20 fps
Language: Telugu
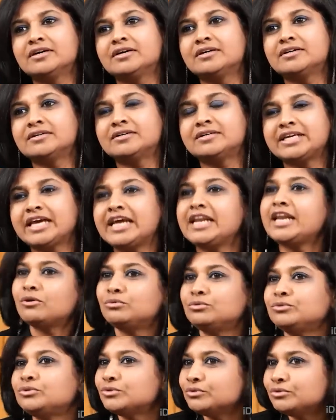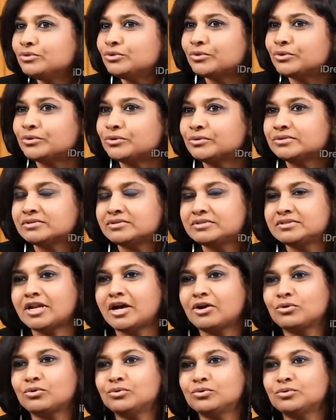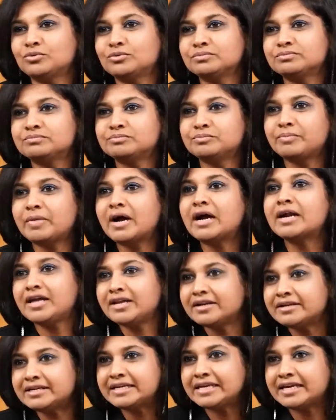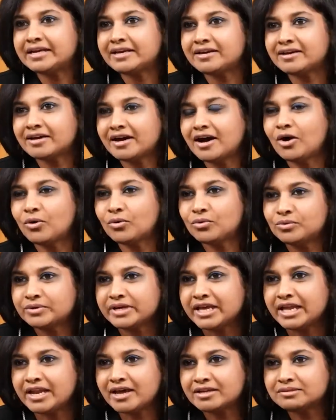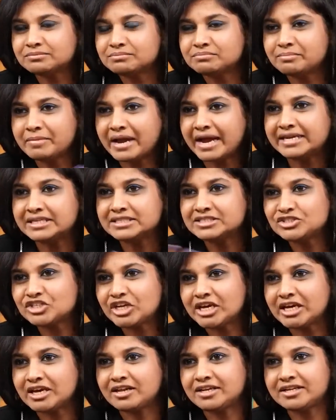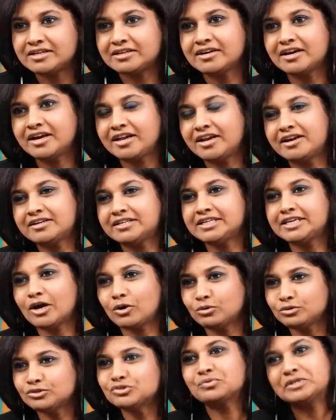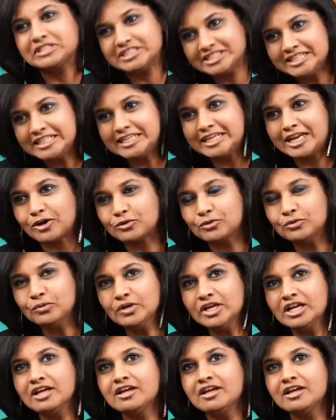uh, ఎలా ఉంటుందో నాకు పాడాలంటే హౌ ఎలా మేనేజ్ చేయాలి అలాంటి డౌట్స్ వచ్చింది నాకు